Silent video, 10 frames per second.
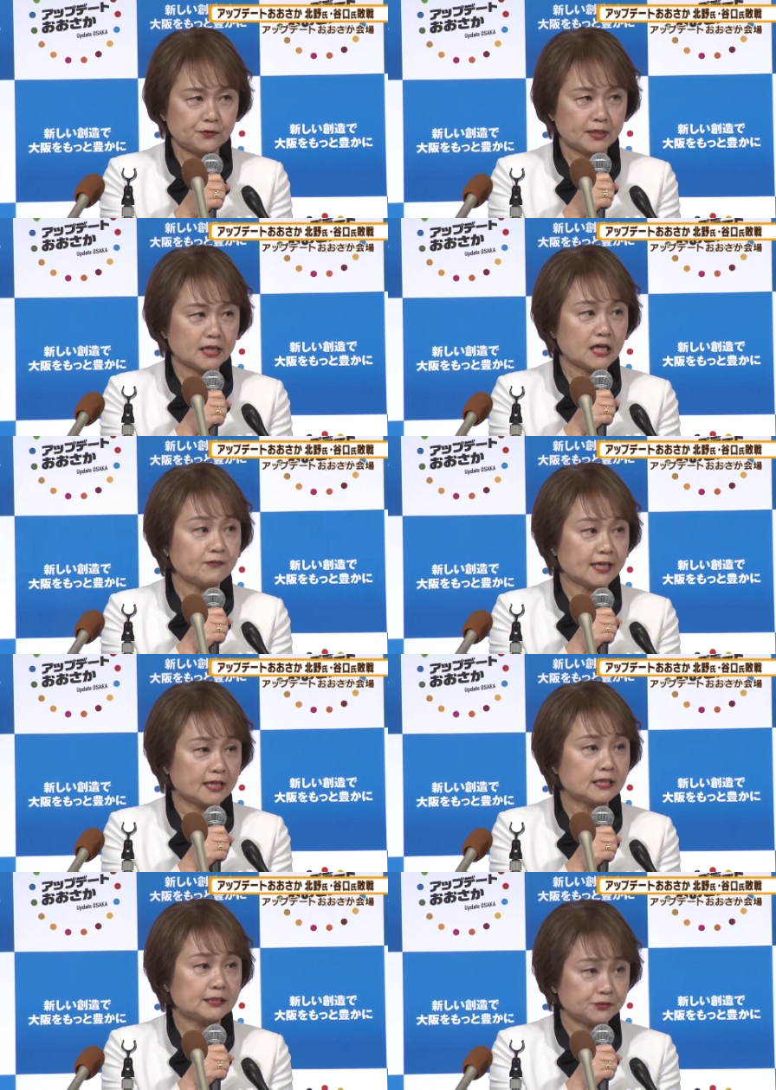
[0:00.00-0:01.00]
結果は
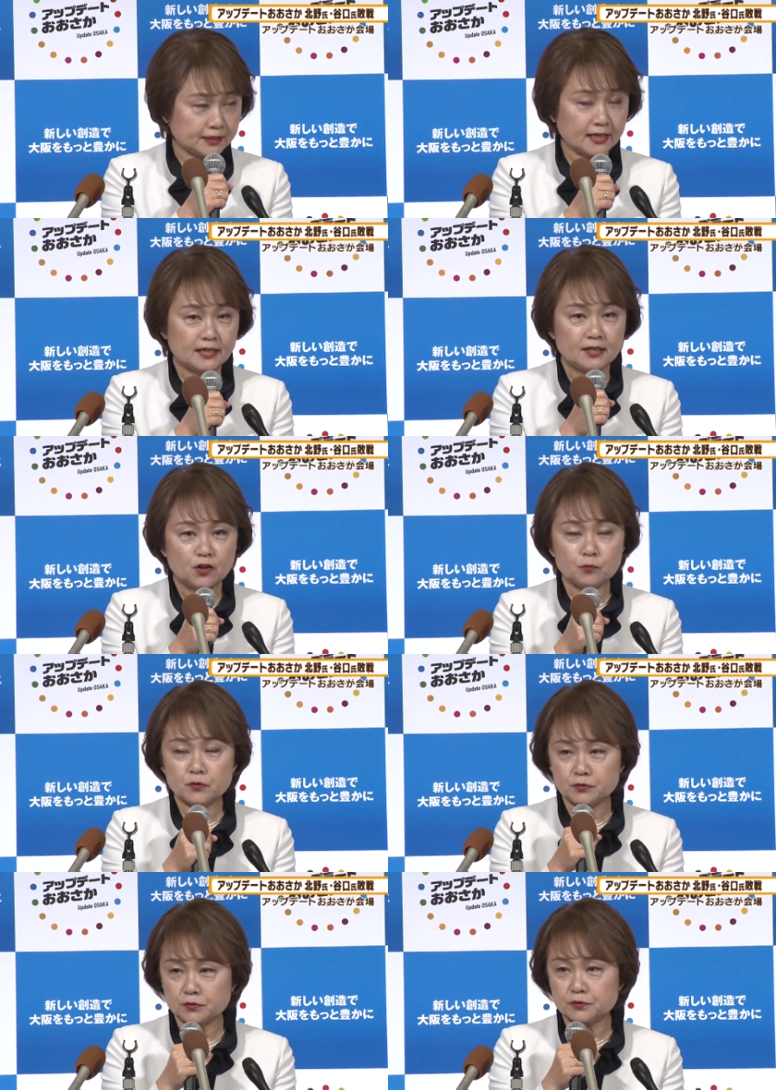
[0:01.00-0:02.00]
結果として
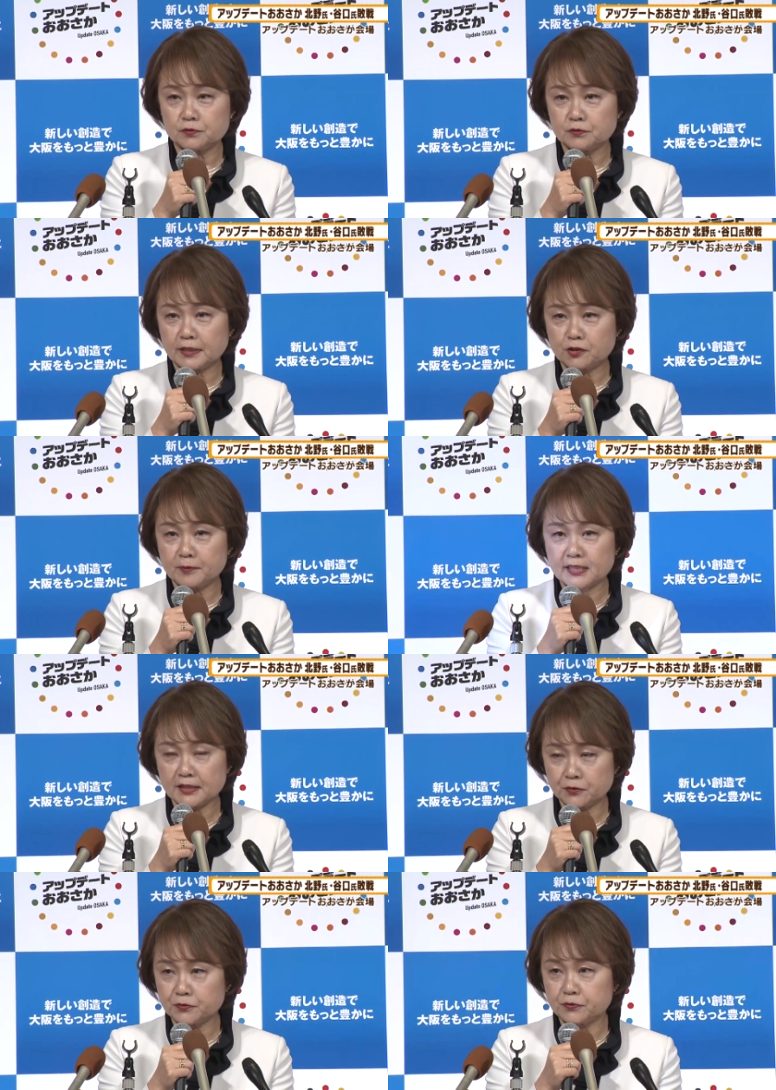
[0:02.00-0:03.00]
重く受け止めた
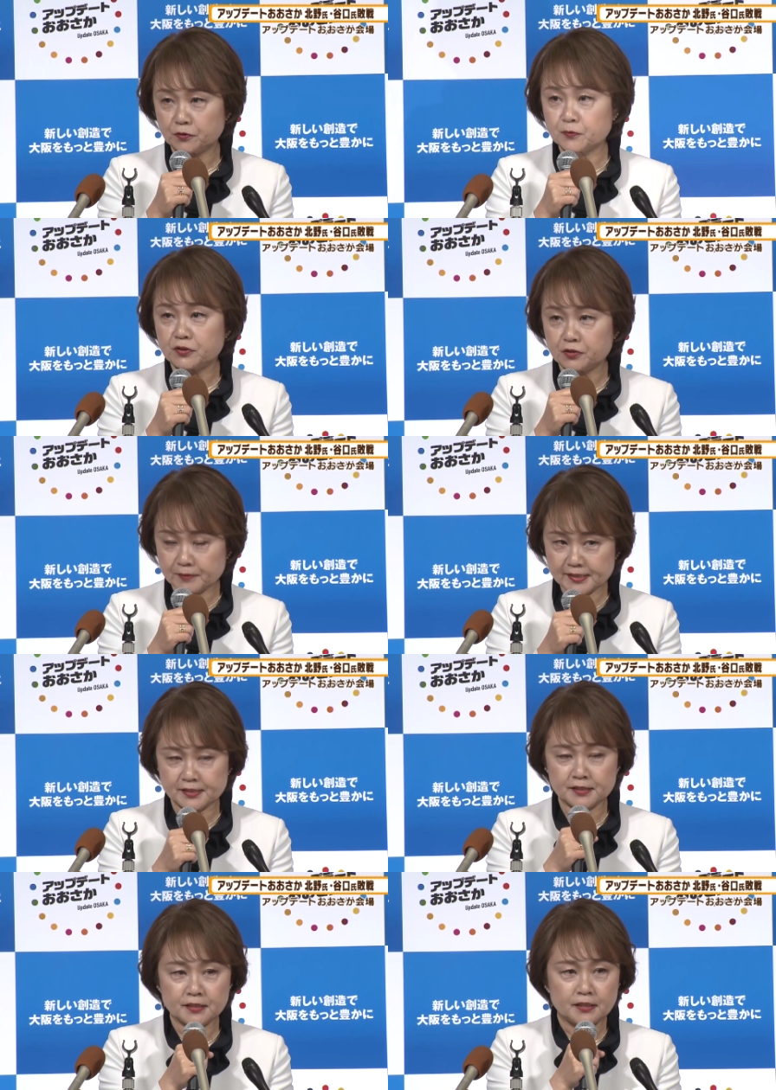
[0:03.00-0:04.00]
いというふうに思っております。